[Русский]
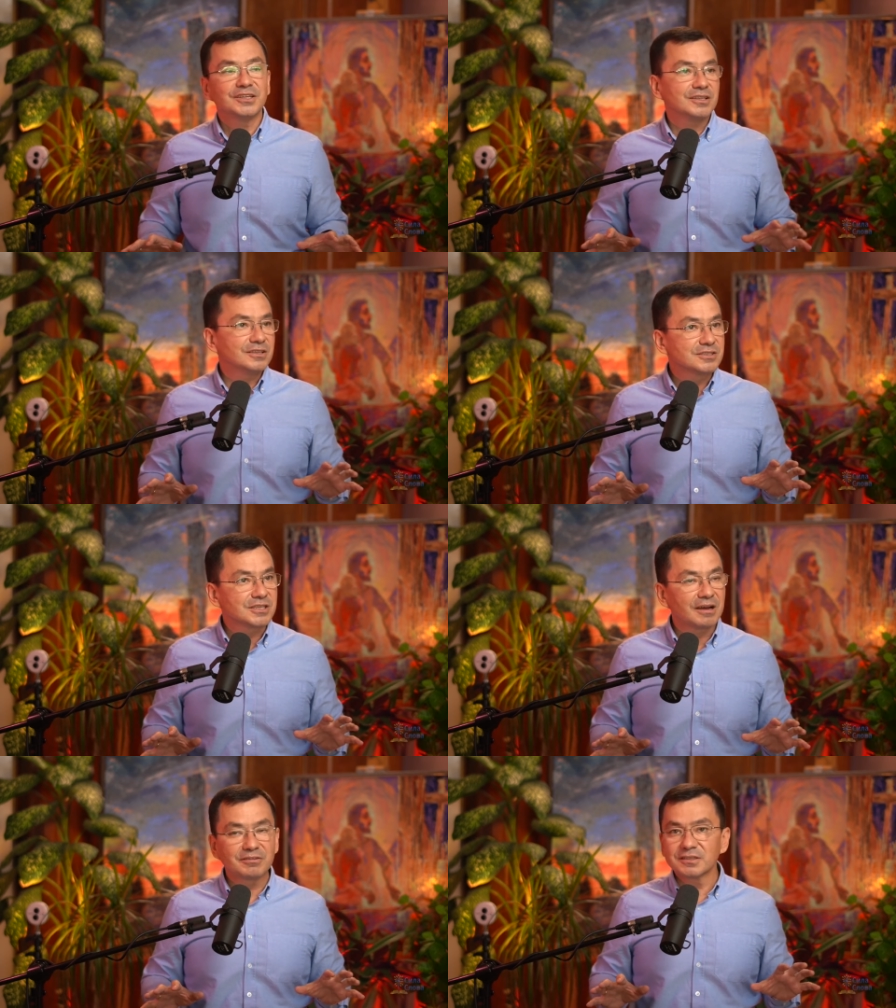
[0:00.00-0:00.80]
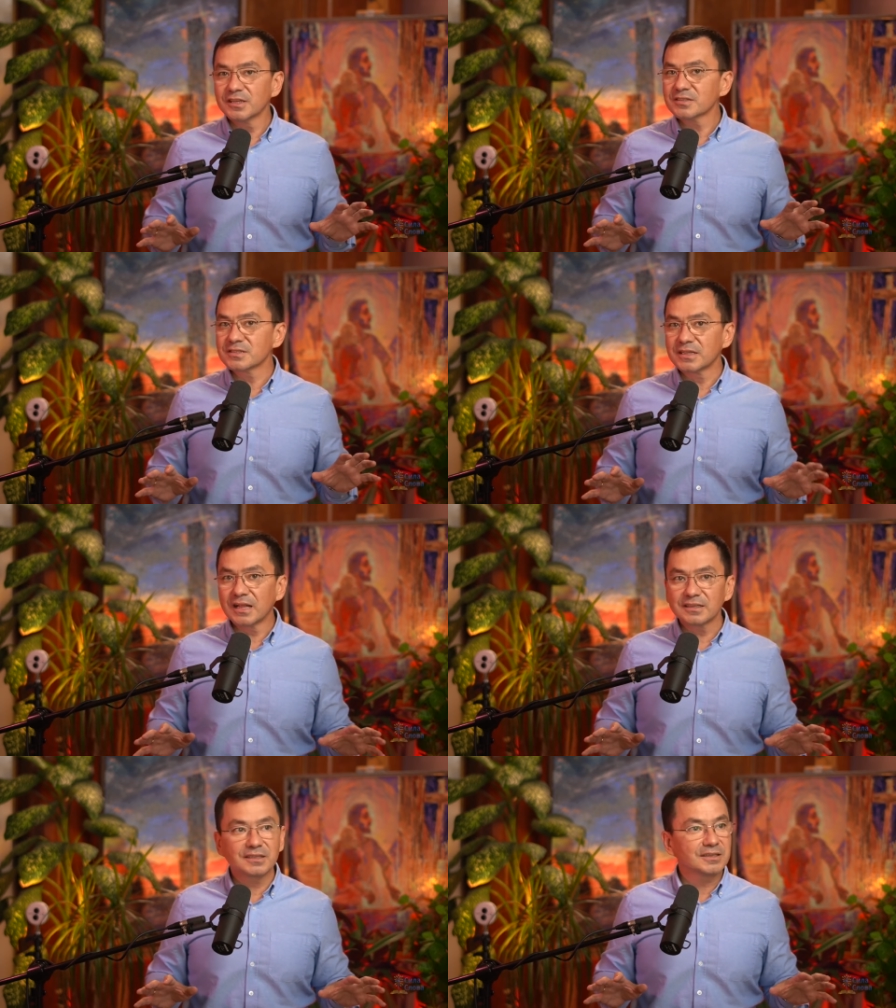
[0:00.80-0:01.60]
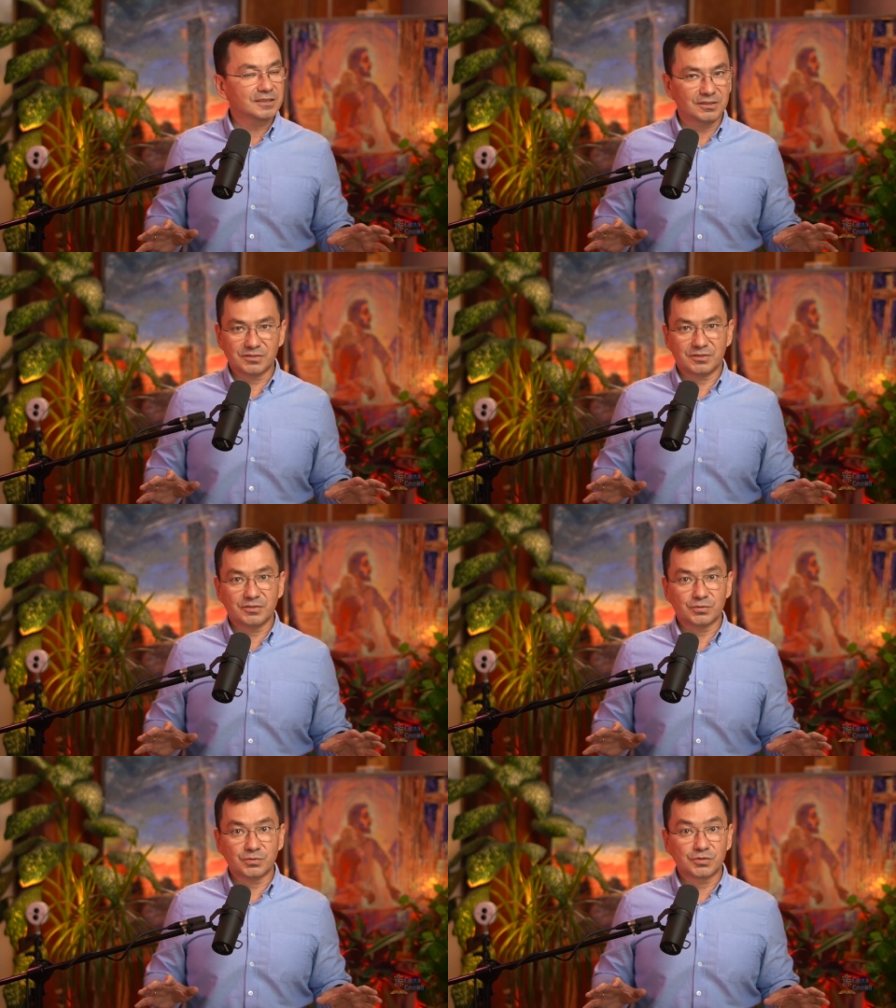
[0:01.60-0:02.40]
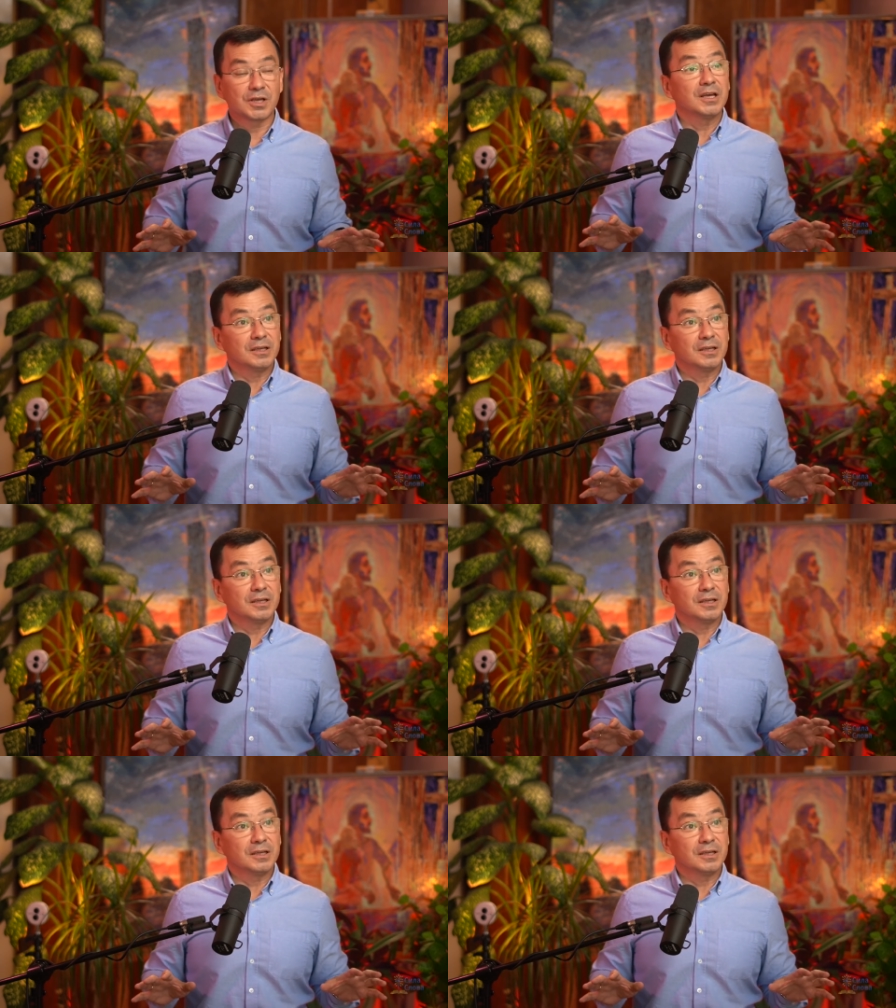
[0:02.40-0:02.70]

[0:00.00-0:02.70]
и дьявол не знал, где находился Иисус.